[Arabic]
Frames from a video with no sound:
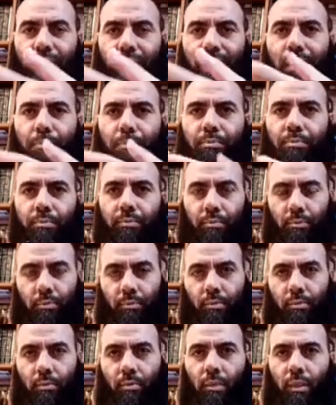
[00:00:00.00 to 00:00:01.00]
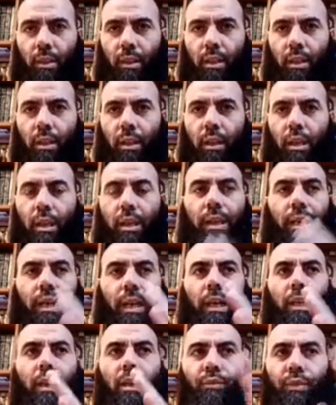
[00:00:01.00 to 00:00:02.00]
الدم اللي
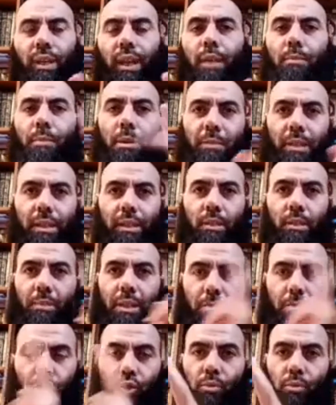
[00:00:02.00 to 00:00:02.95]
كيخلي الفرق ما بين طبيب